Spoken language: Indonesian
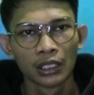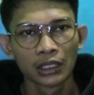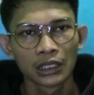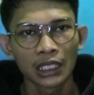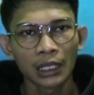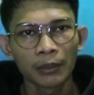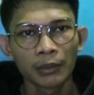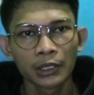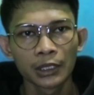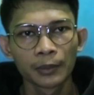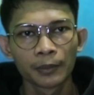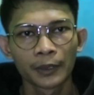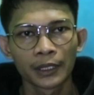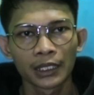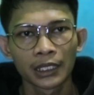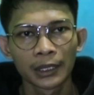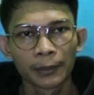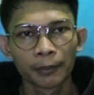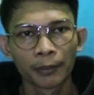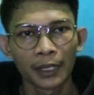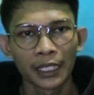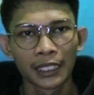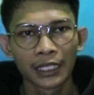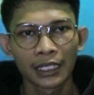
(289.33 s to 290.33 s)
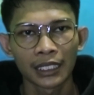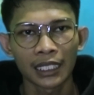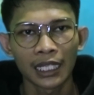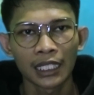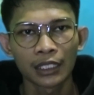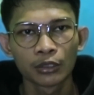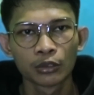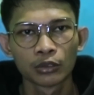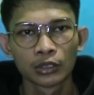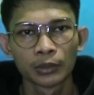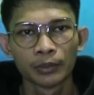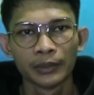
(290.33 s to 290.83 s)
Sama seperti pada
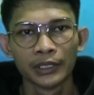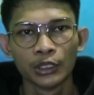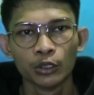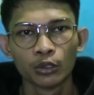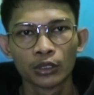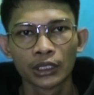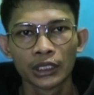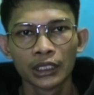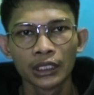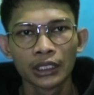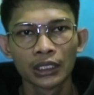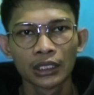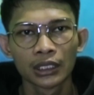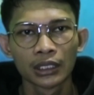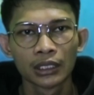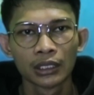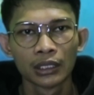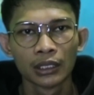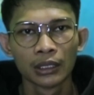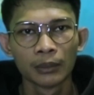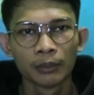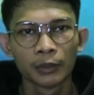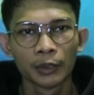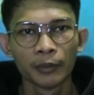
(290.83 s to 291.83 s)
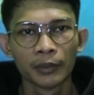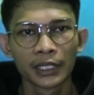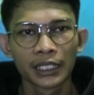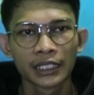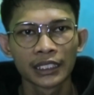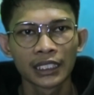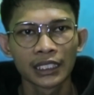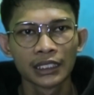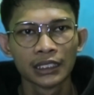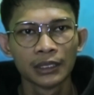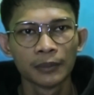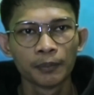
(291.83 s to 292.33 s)
kasus Miyuki,
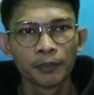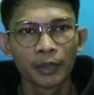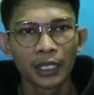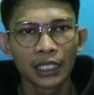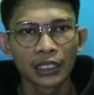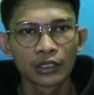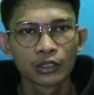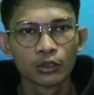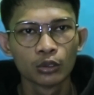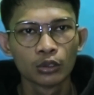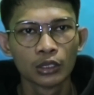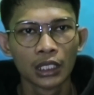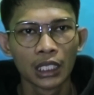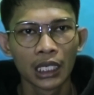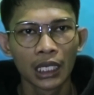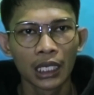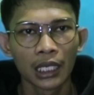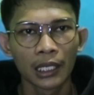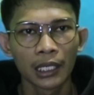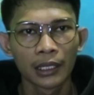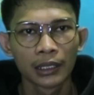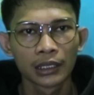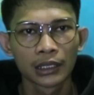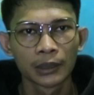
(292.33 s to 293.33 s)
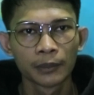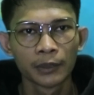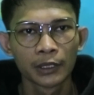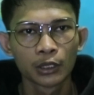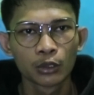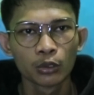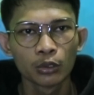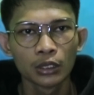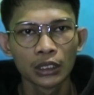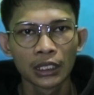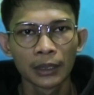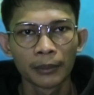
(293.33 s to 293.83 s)
pemerintah Jepang juga
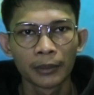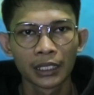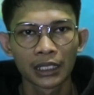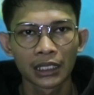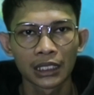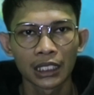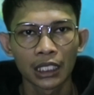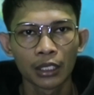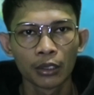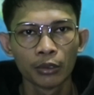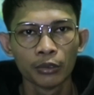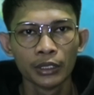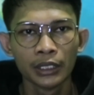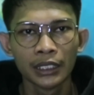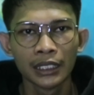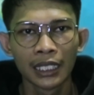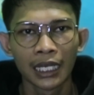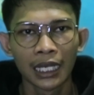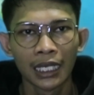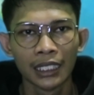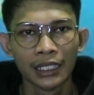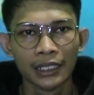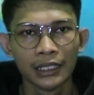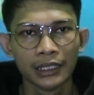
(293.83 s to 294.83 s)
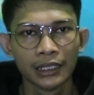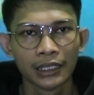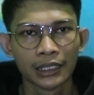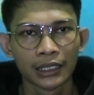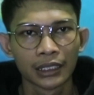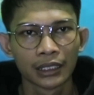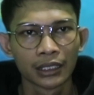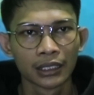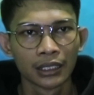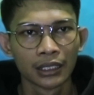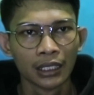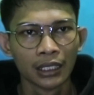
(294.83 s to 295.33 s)
sebetulnya mengetahui hal ini.